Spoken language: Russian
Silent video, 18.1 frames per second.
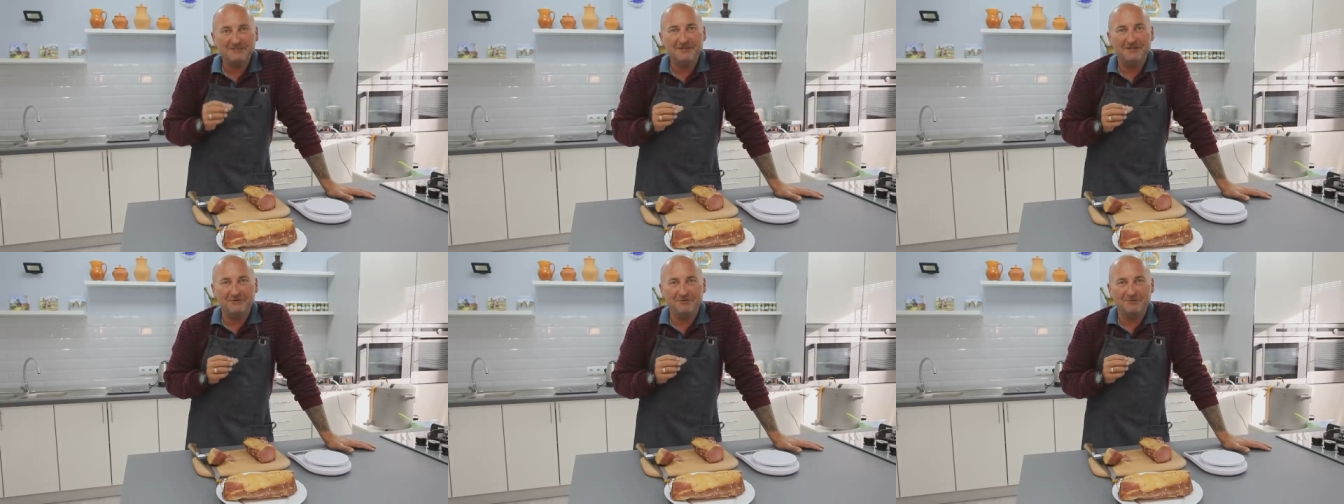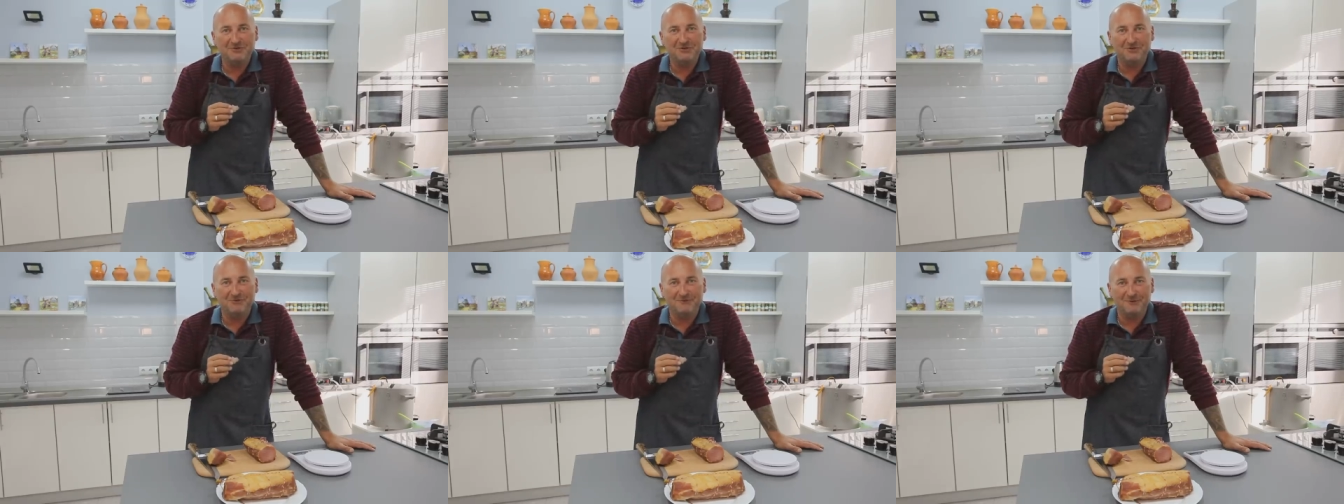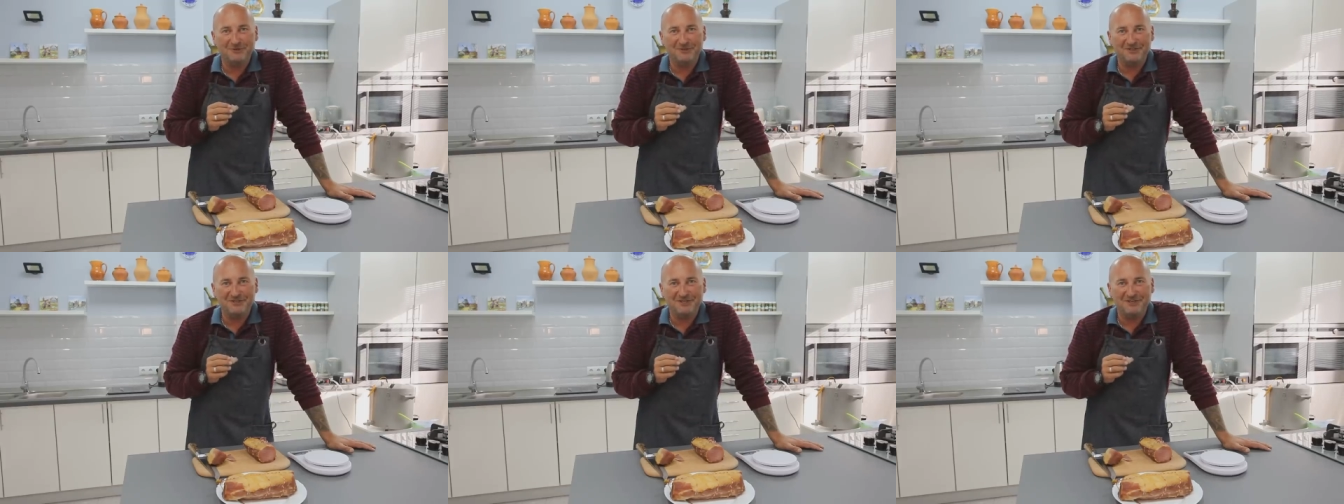себе рюмочку
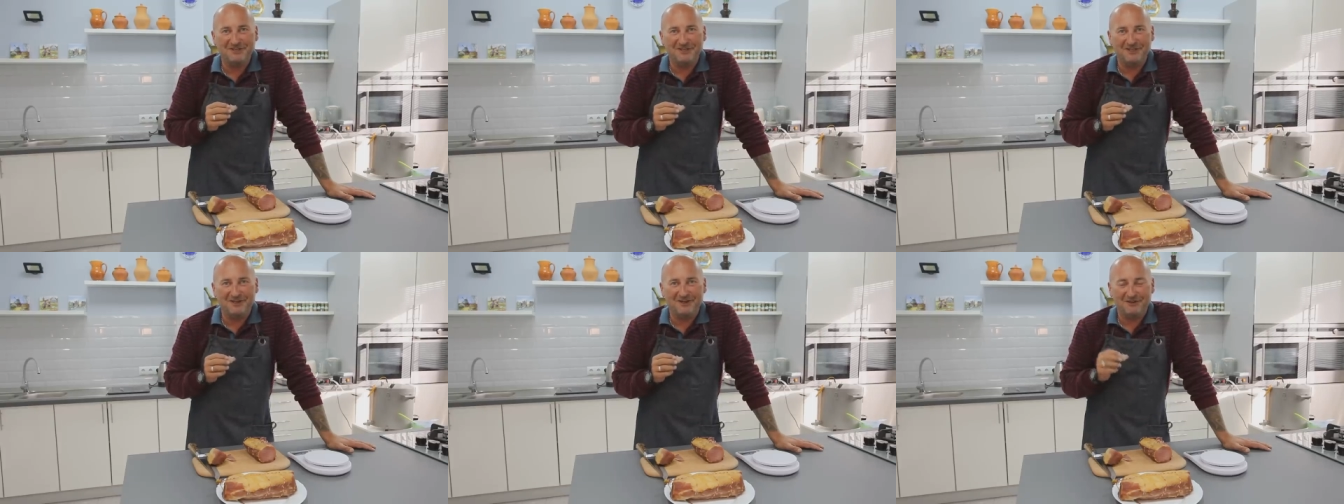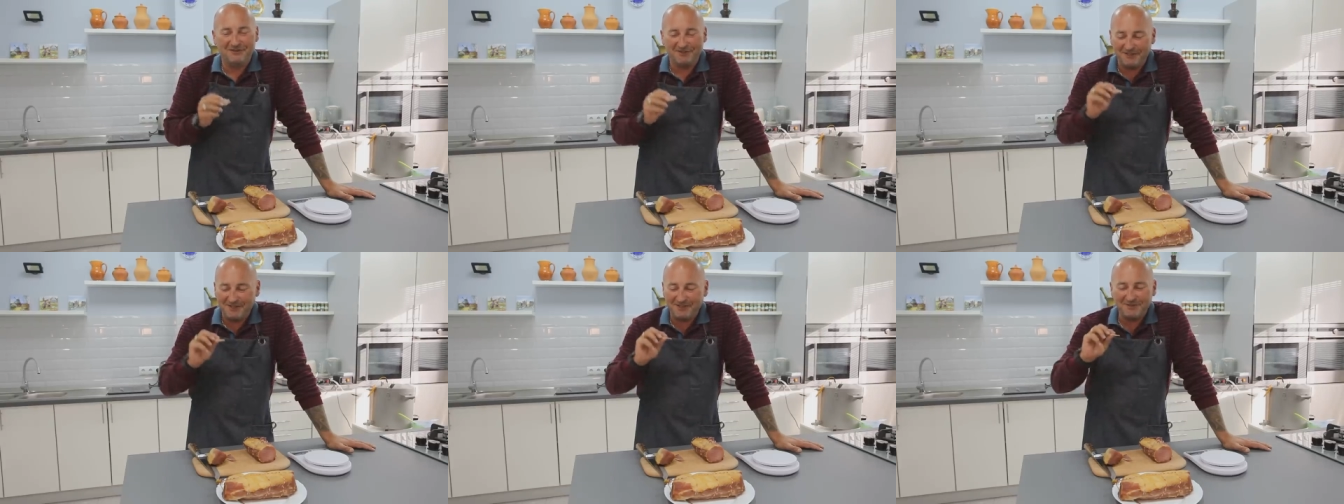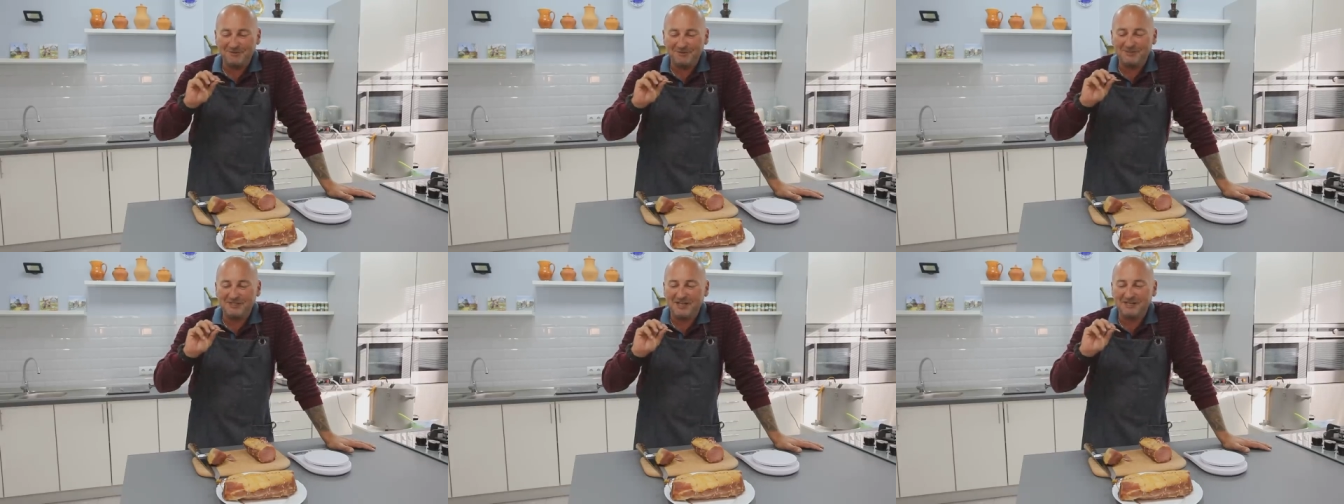водочки не налил для
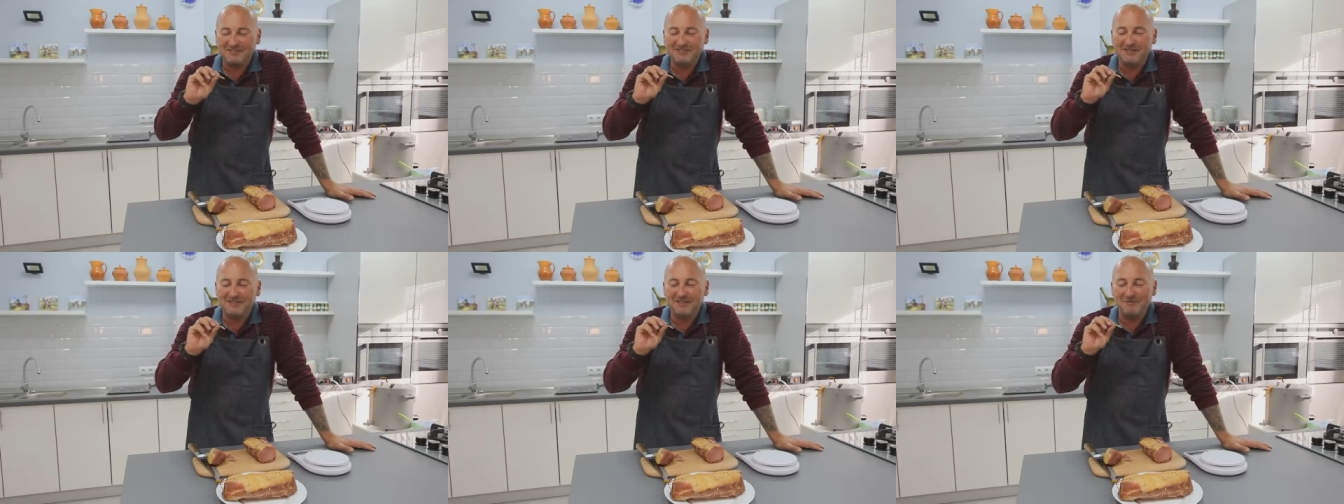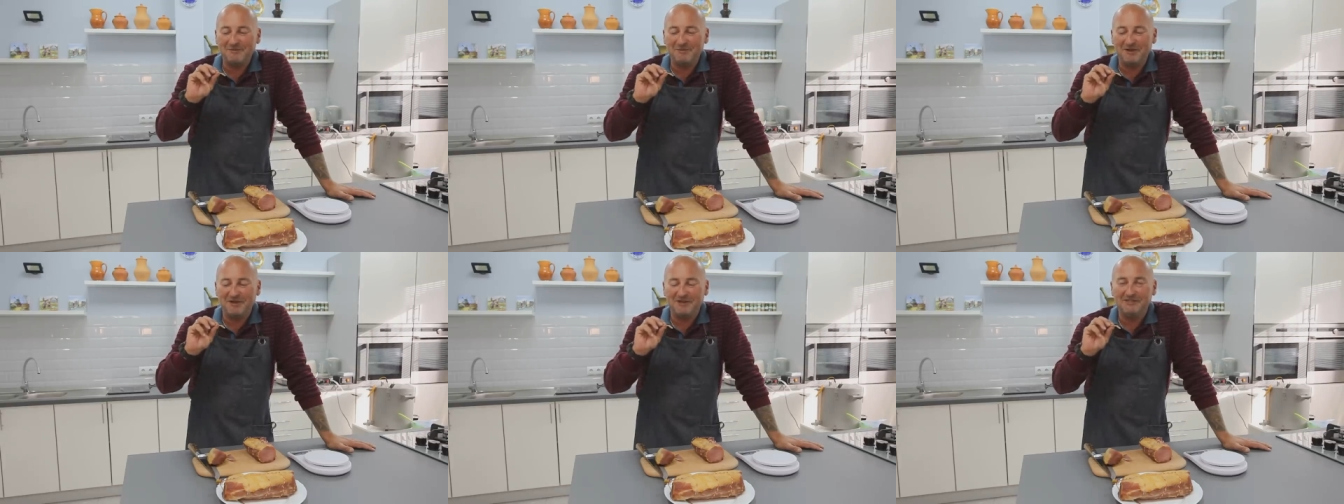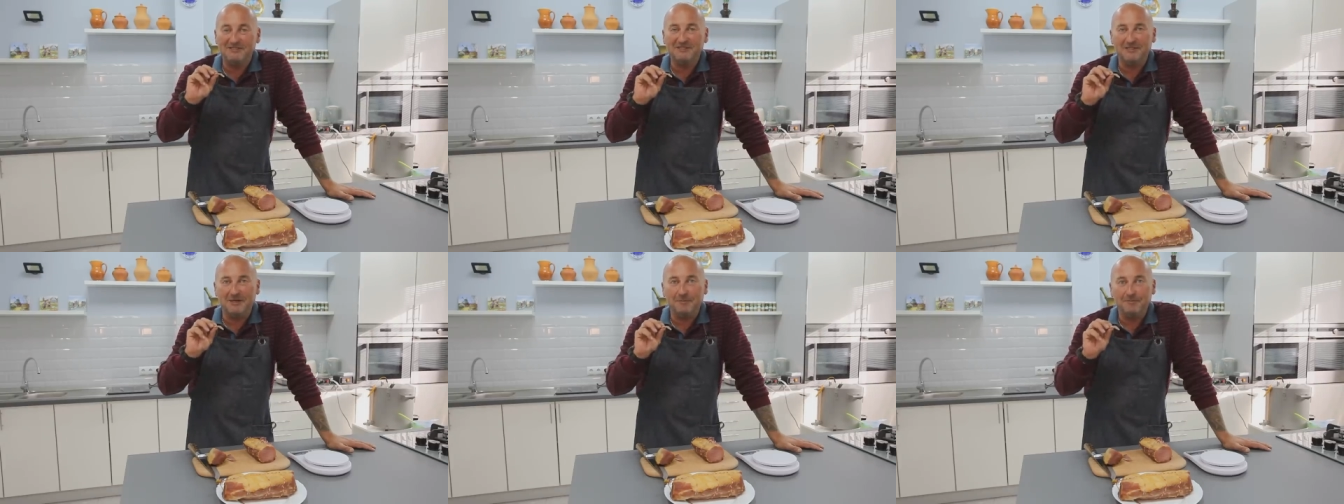дегустации этой
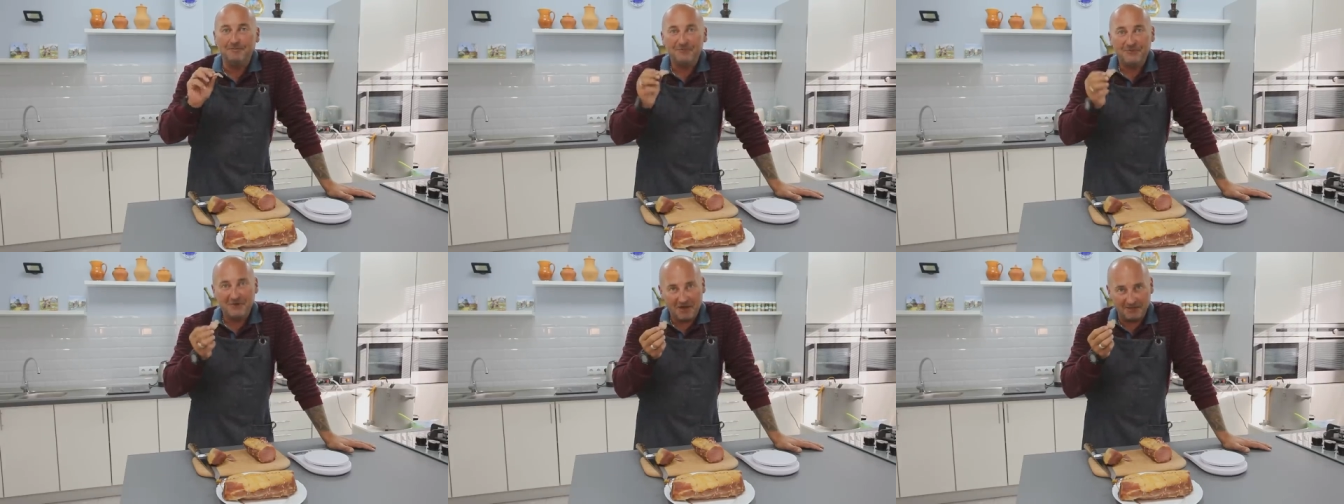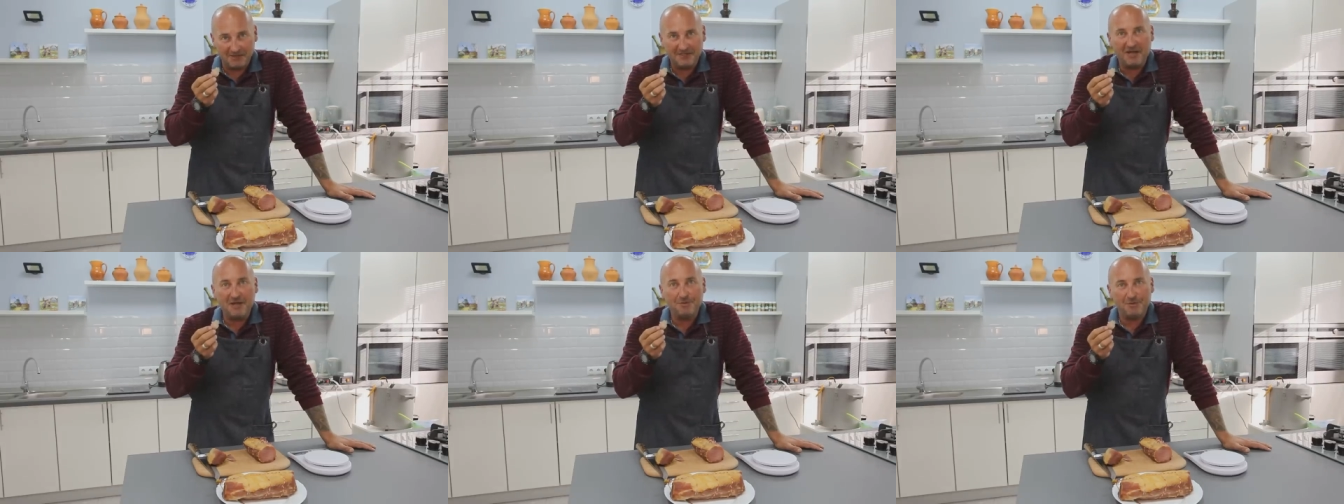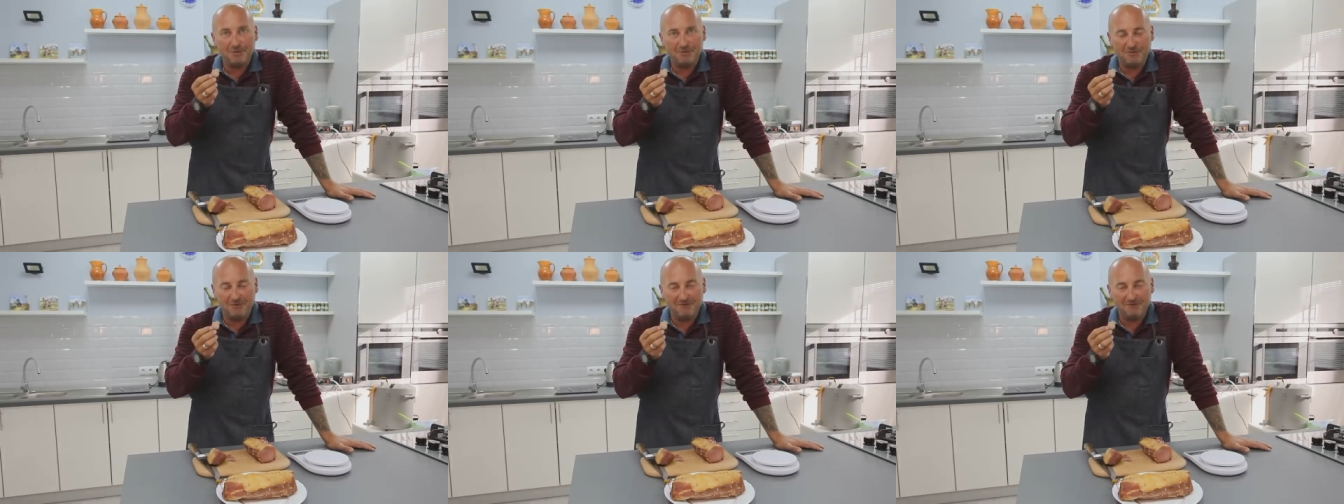прелести. Хотя и
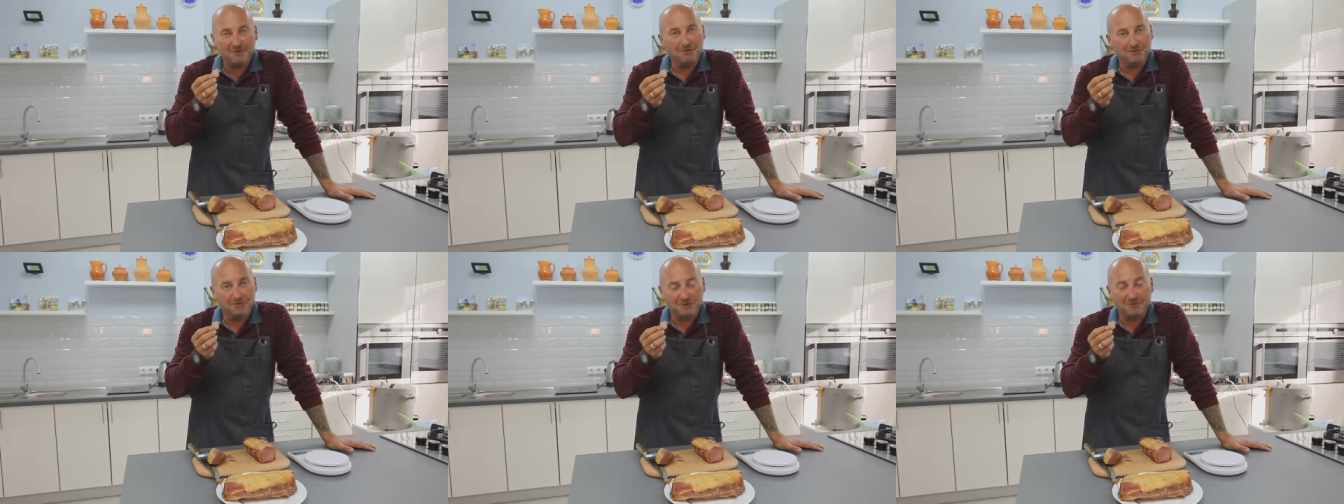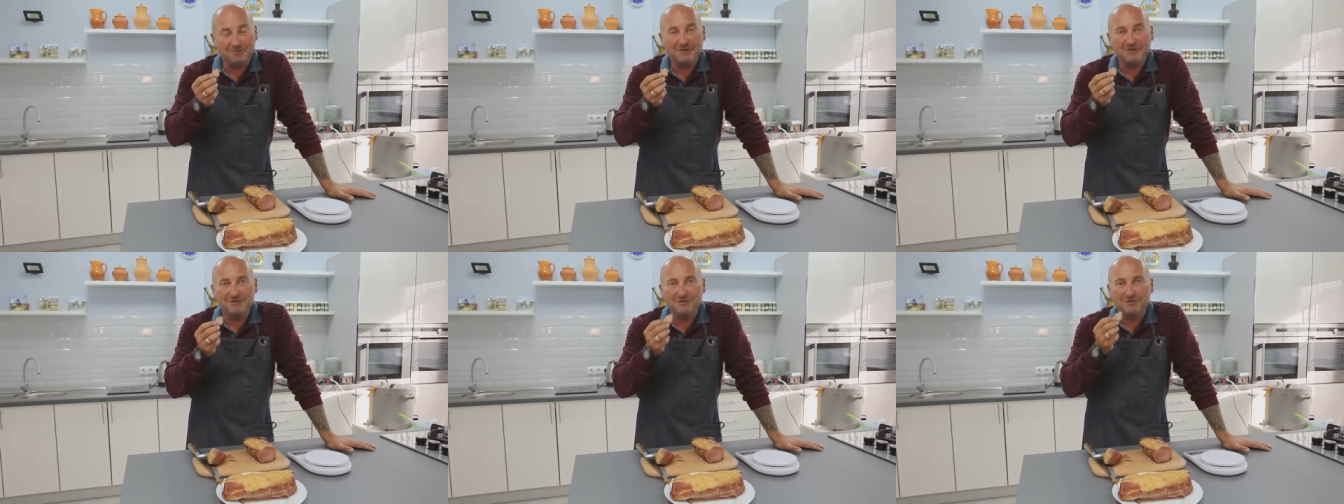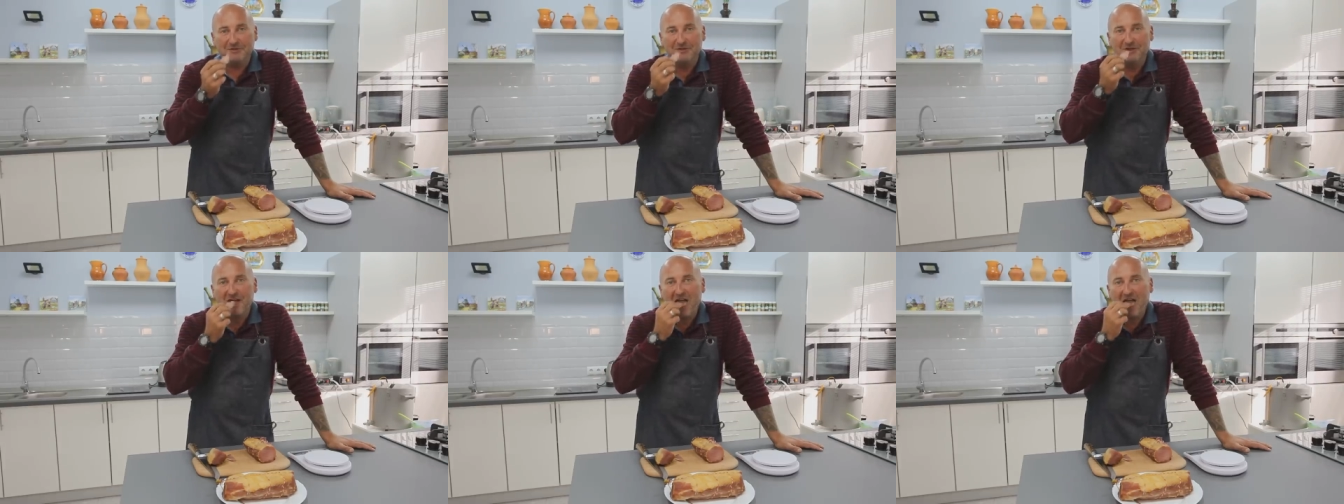под пиво тоже пойдет.